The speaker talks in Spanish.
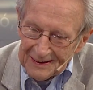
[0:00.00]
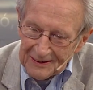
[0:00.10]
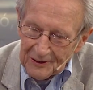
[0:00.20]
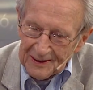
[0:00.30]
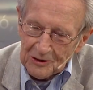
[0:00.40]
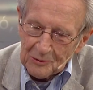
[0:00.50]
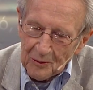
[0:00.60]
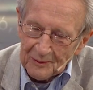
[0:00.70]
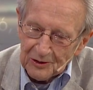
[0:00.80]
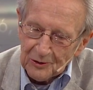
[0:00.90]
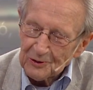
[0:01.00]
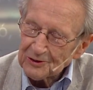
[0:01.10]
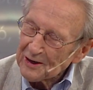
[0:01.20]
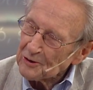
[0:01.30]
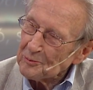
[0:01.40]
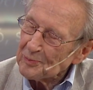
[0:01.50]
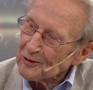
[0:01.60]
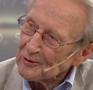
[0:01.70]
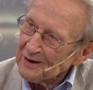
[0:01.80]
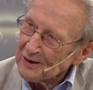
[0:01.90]
eh, lo que dije un momento que uno tiene que
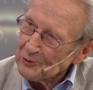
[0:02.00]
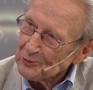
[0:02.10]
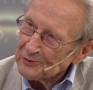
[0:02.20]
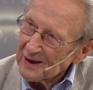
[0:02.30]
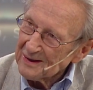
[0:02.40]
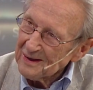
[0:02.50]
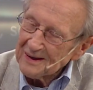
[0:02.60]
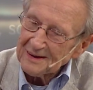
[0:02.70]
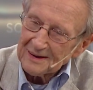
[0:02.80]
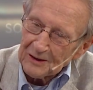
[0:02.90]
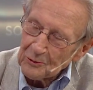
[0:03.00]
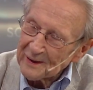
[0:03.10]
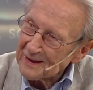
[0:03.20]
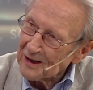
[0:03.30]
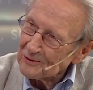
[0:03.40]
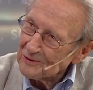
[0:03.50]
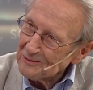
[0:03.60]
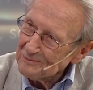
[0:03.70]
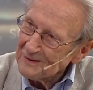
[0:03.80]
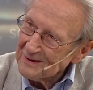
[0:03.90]
comprar lo que le gusta y
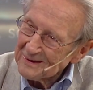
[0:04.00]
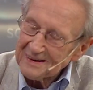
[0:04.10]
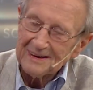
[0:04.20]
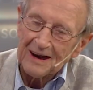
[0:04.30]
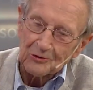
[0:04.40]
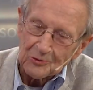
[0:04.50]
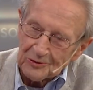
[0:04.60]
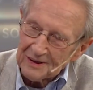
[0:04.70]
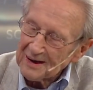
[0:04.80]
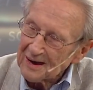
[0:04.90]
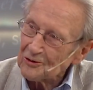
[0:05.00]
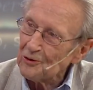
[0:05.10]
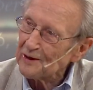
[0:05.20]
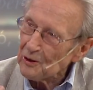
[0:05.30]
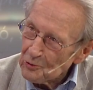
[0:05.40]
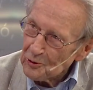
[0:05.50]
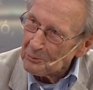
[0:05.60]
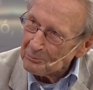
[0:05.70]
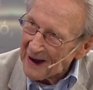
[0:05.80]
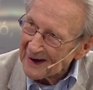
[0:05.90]
guardarlo. Y algún día, con que
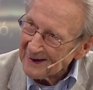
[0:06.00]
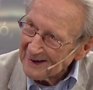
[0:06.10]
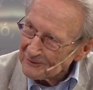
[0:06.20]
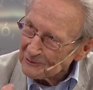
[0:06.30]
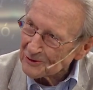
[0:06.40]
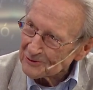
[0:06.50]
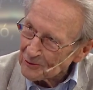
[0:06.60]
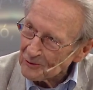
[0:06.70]
uno pague, uno